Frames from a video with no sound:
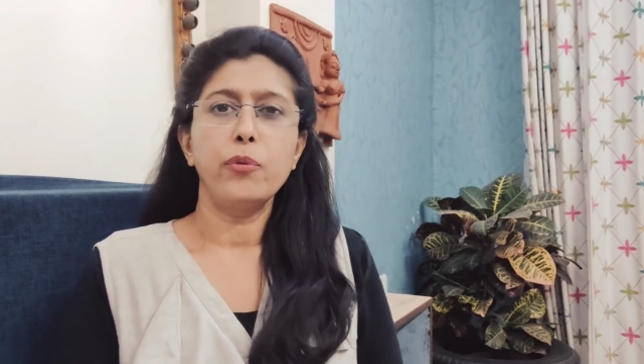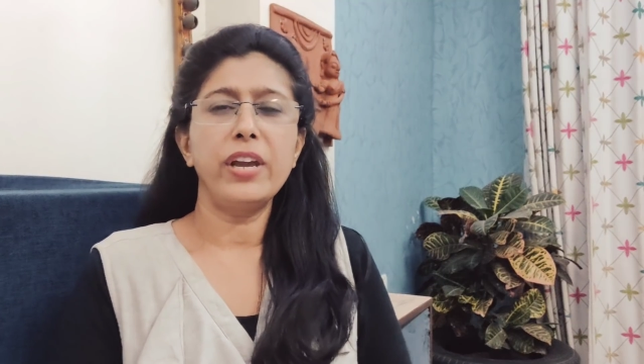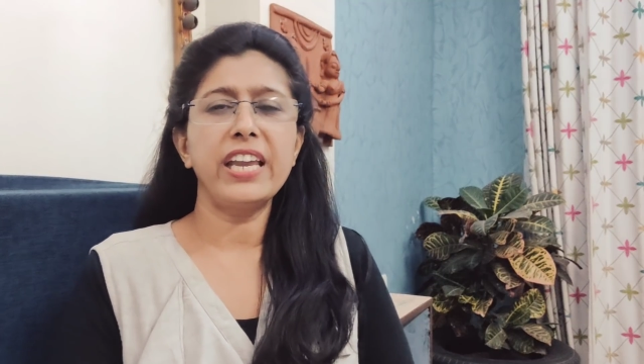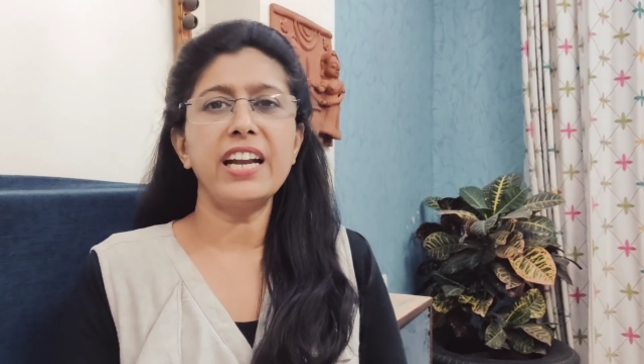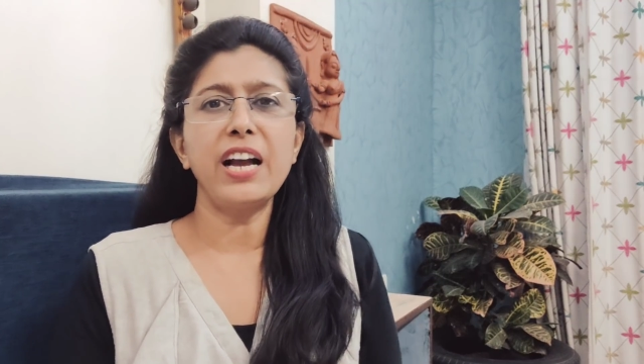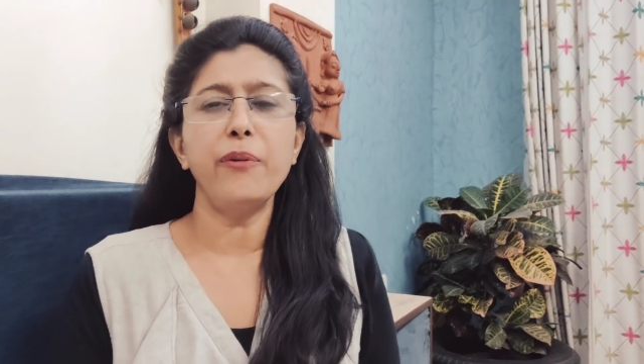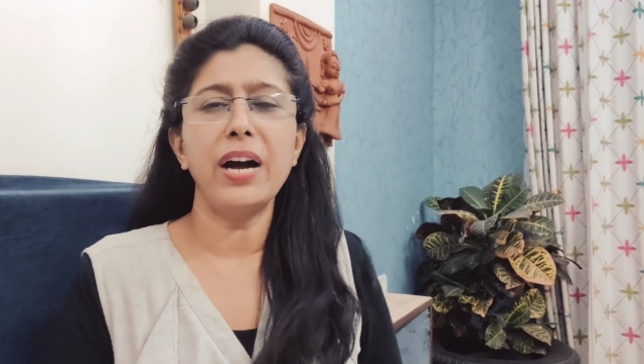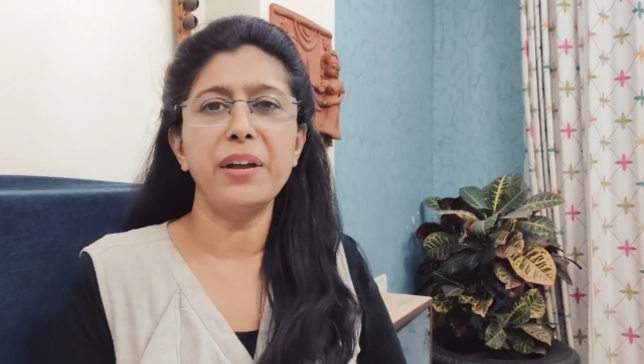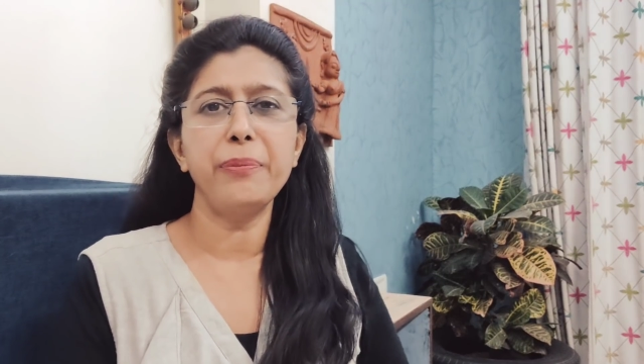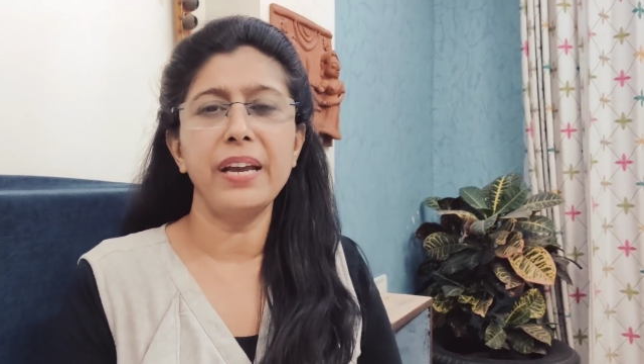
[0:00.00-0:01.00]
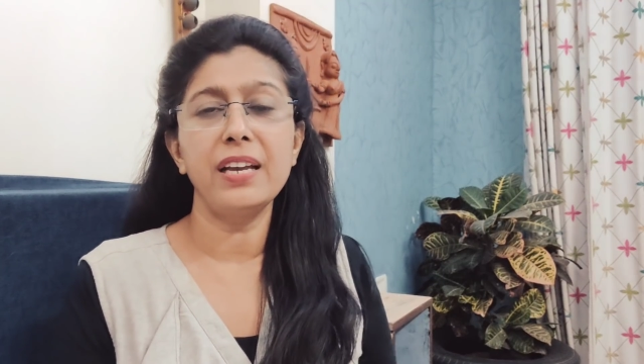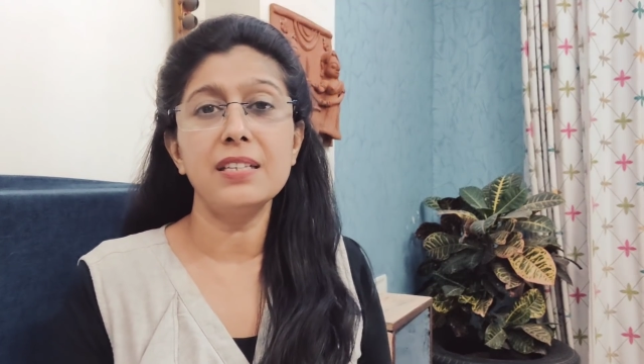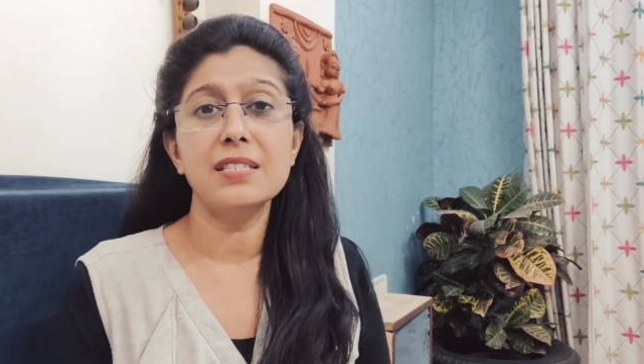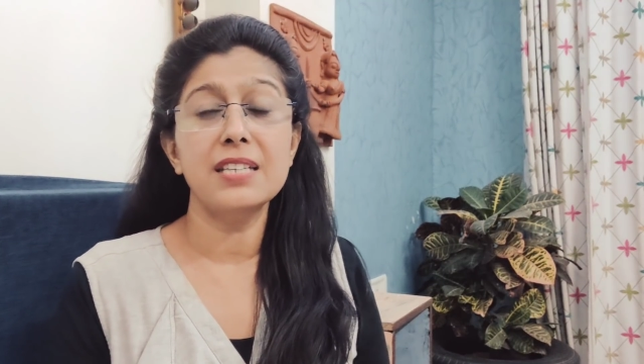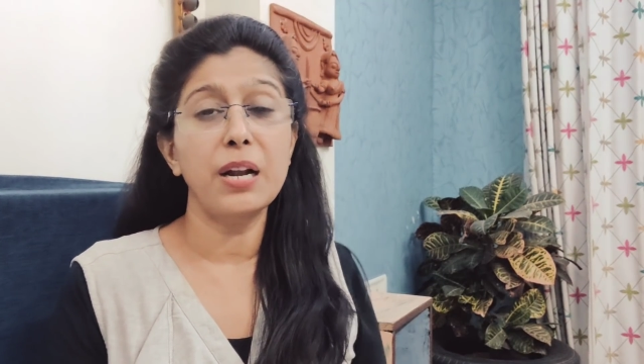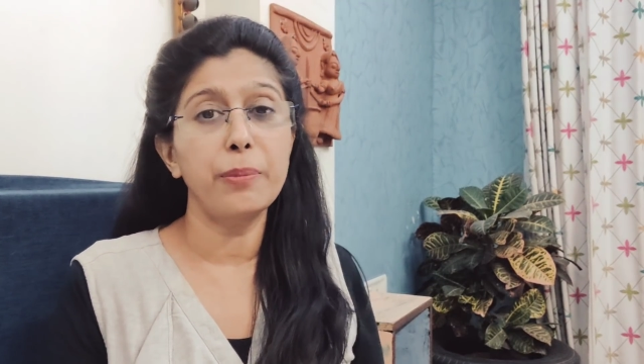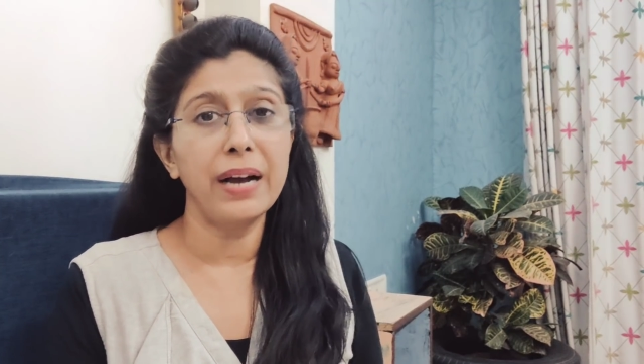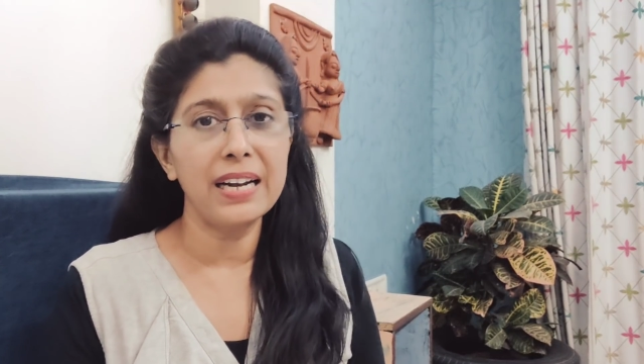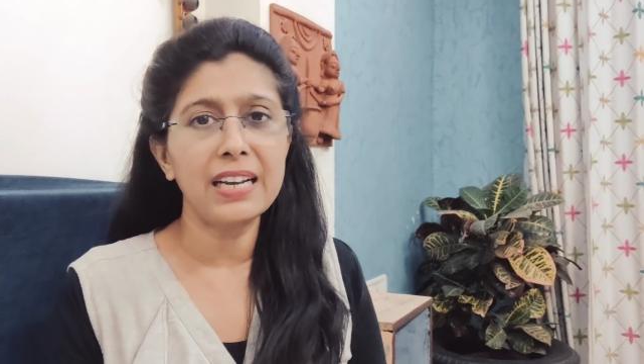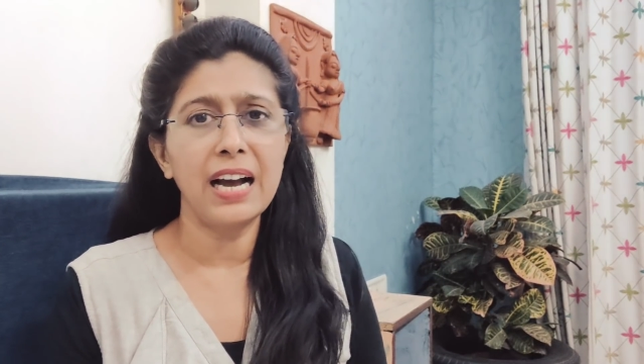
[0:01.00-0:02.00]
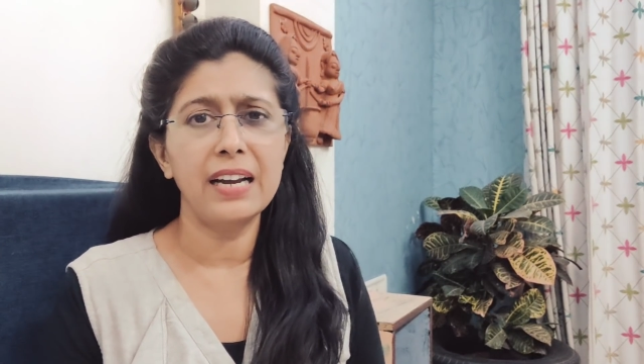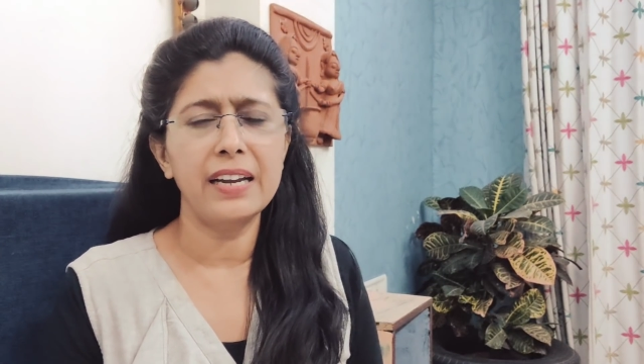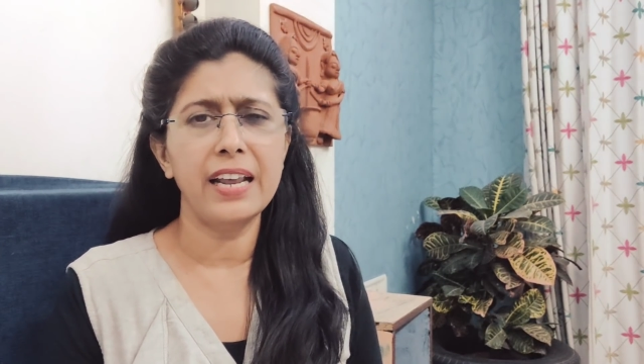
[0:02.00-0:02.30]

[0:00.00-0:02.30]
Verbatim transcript: वीकेंड का वार में सलमान खान